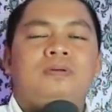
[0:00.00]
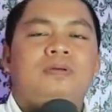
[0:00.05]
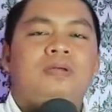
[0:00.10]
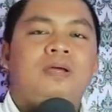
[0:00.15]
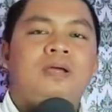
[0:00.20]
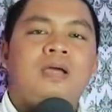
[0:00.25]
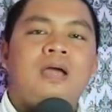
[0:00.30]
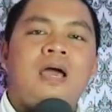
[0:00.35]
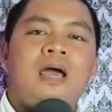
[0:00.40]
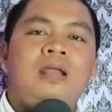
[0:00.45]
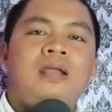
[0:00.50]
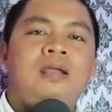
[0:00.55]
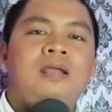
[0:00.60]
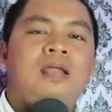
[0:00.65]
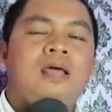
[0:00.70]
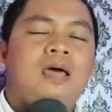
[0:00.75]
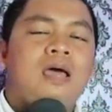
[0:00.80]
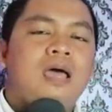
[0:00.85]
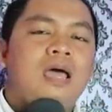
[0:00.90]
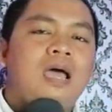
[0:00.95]
dengan
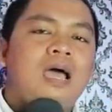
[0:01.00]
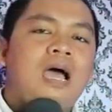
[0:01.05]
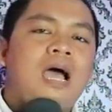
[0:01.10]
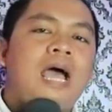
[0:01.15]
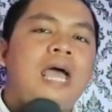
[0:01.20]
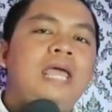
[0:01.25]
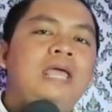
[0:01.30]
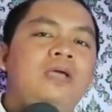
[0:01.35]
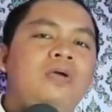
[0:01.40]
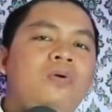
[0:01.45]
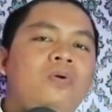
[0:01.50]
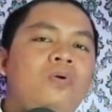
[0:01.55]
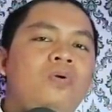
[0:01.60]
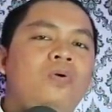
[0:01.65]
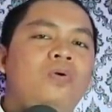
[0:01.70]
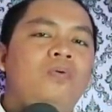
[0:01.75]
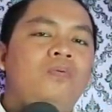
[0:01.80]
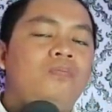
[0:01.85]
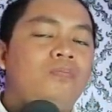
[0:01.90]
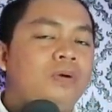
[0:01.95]

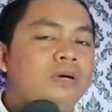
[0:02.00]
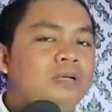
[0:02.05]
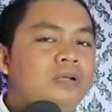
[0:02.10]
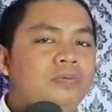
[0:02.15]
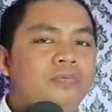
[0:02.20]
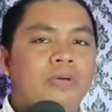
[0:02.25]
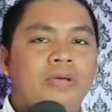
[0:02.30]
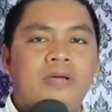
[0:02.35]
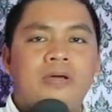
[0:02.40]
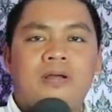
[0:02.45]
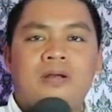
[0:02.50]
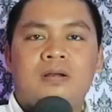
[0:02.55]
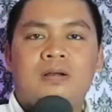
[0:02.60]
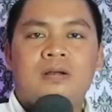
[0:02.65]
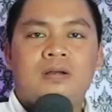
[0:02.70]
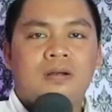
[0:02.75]
Heiko van der Vecken.